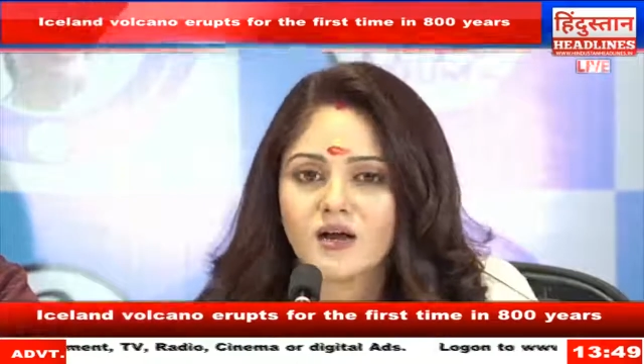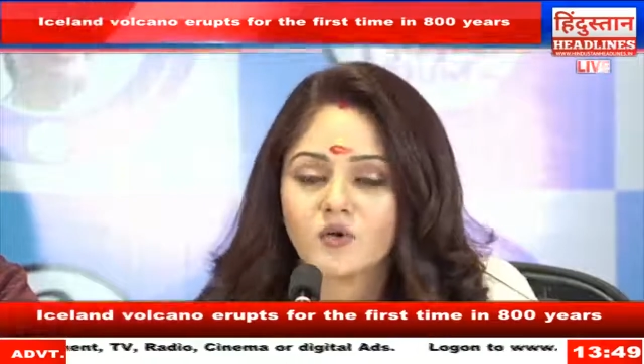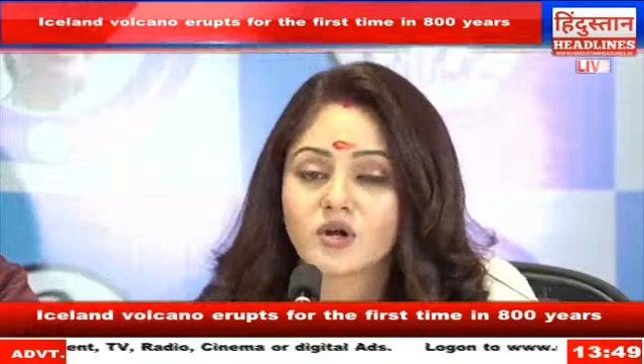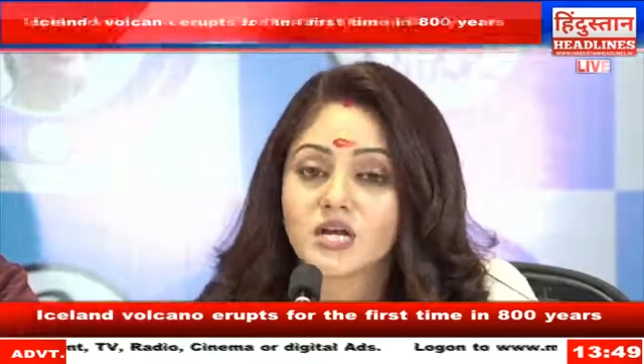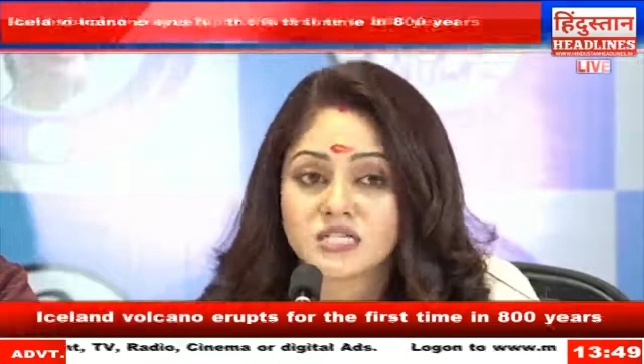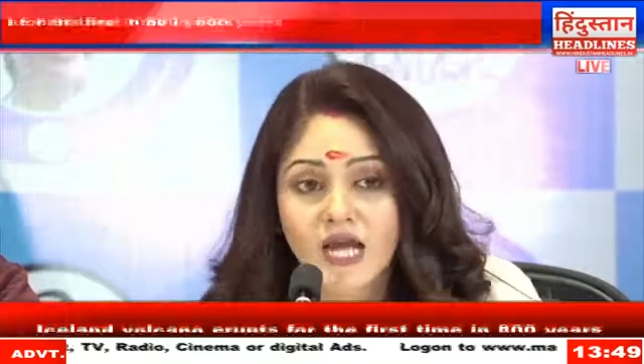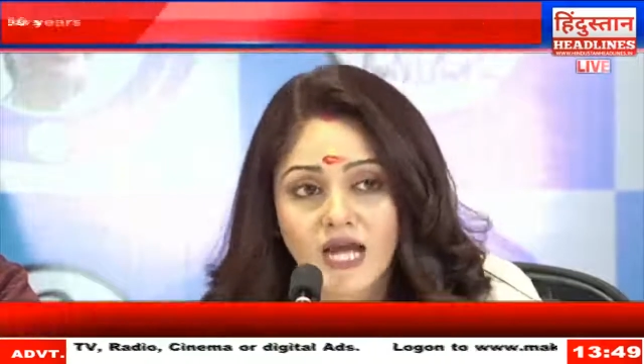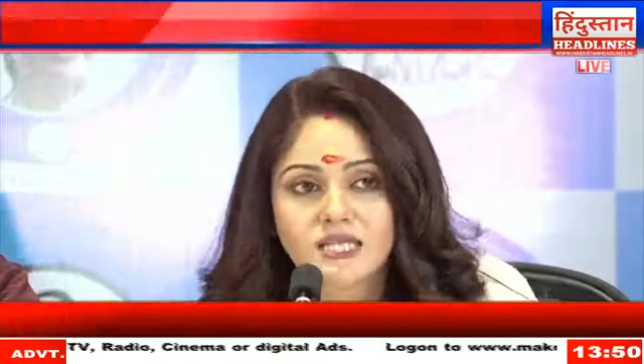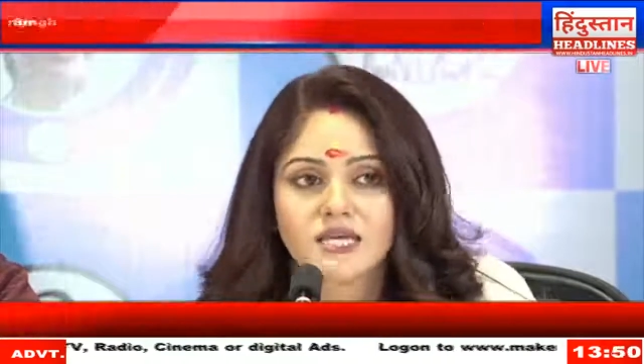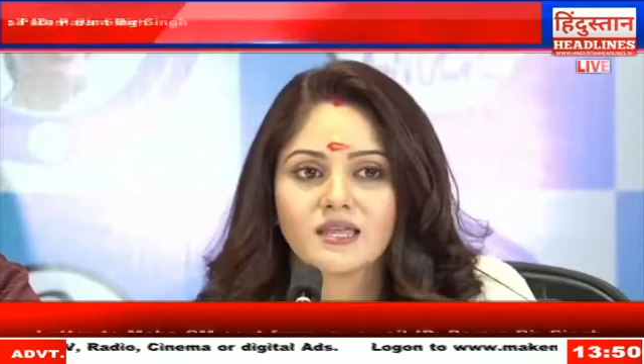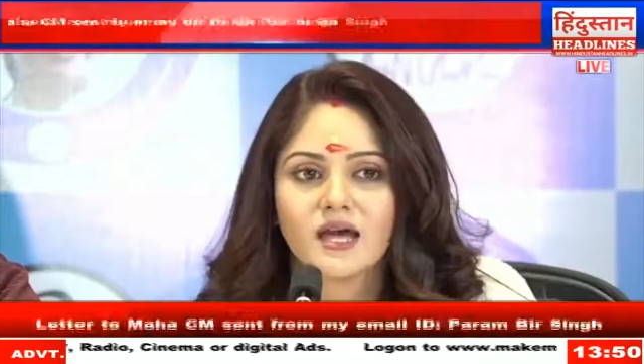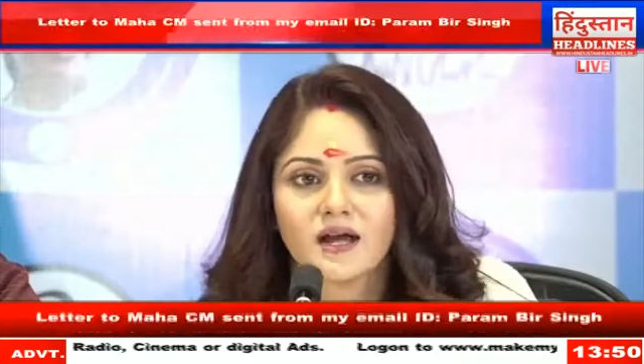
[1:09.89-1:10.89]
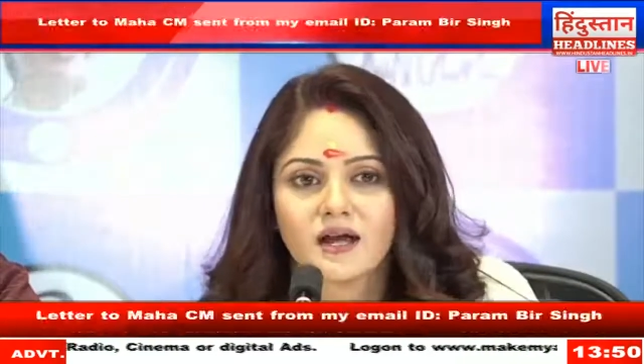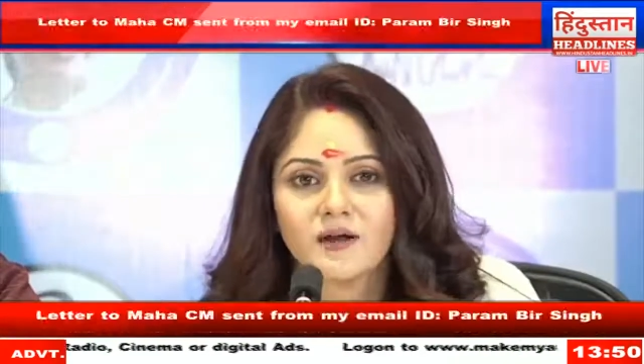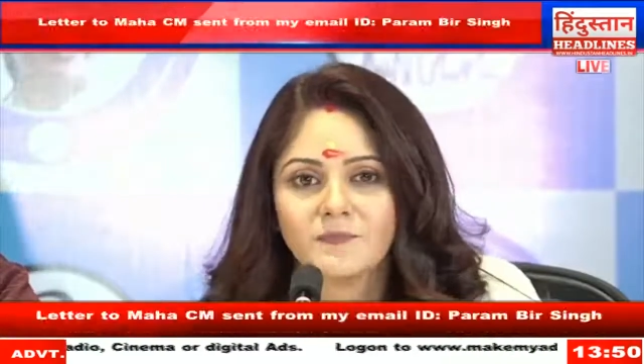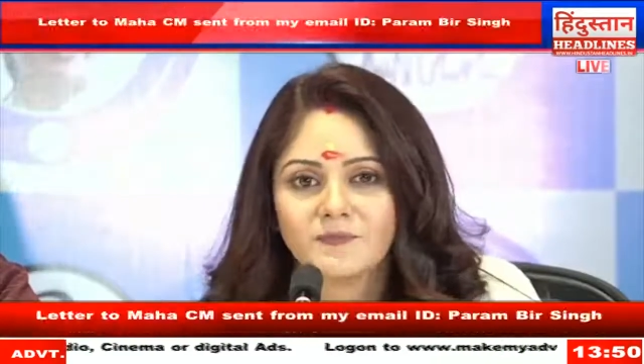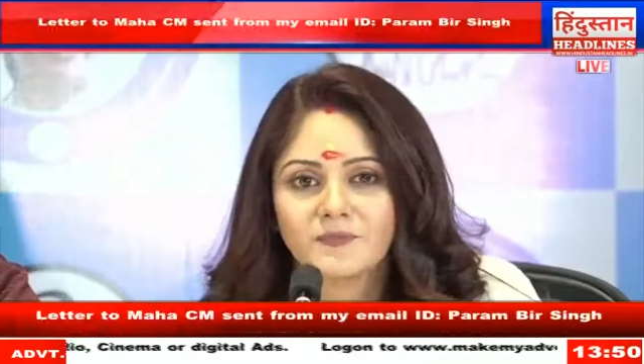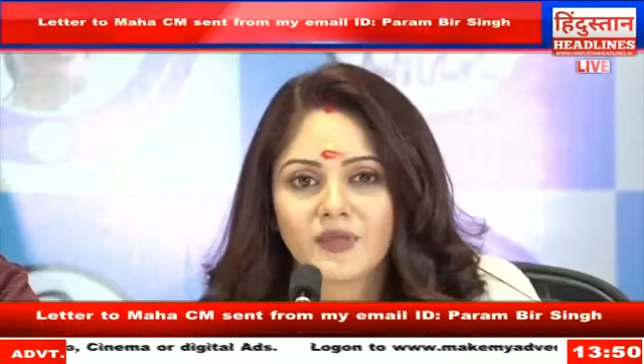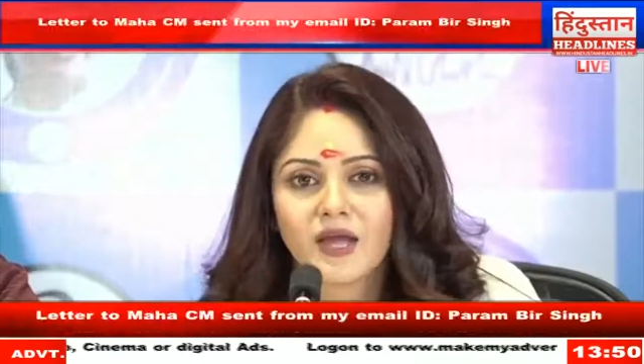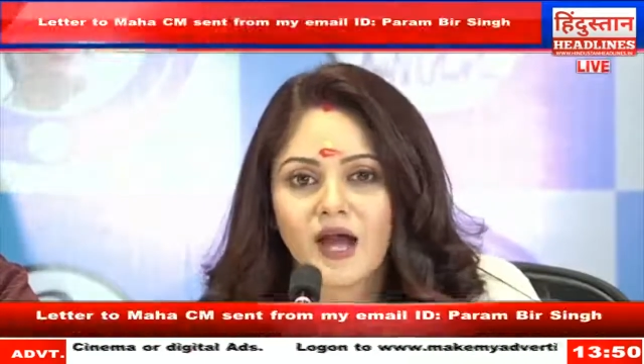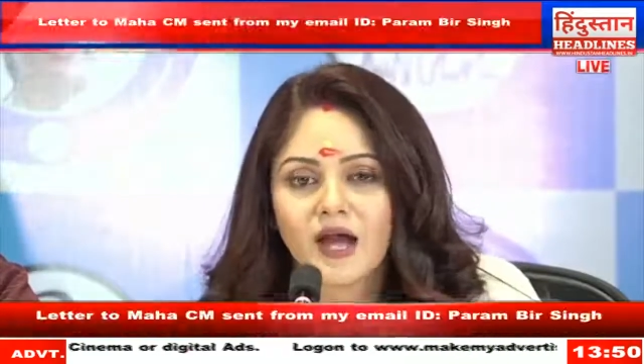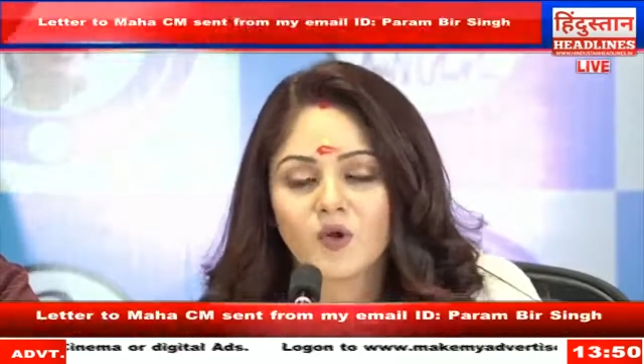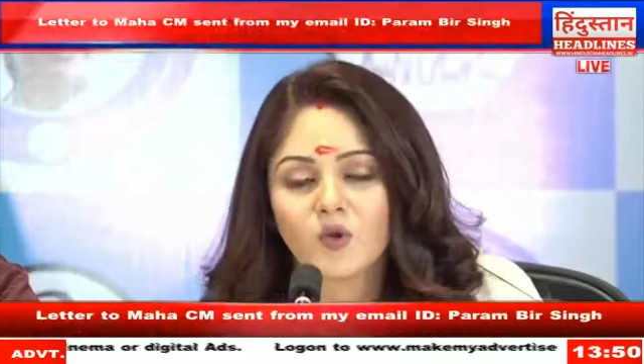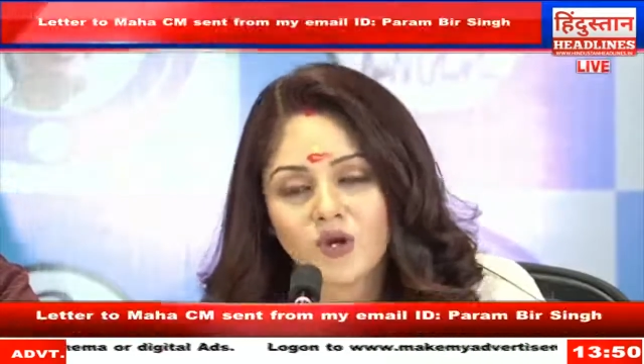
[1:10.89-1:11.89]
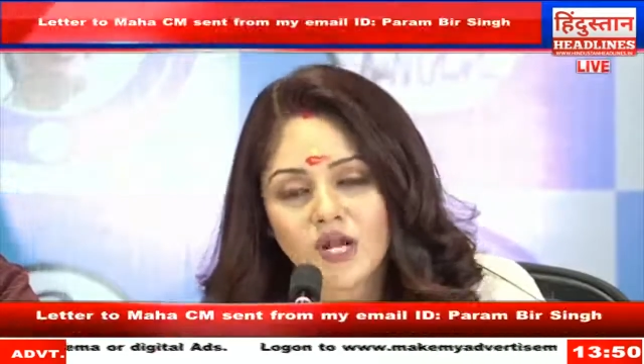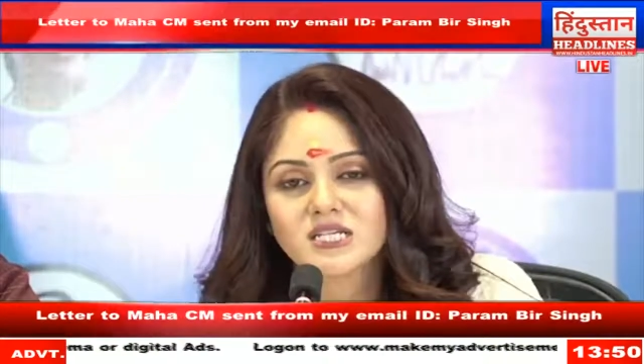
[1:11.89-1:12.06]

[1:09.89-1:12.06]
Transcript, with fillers: রাজনৈতিক প্রতিদ্বন্দ্বিতার এই আবহ